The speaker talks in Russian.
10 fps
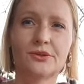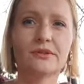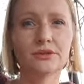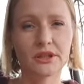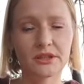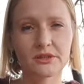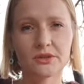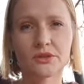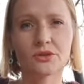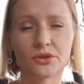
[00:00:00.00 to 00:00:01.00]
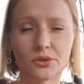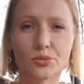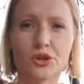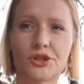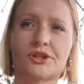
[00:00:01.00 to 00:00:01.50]
У кого-то она склонна
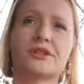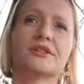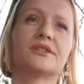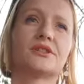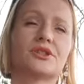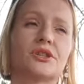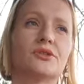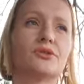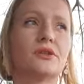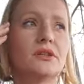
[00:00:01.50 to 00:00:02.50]
больше к растяжению.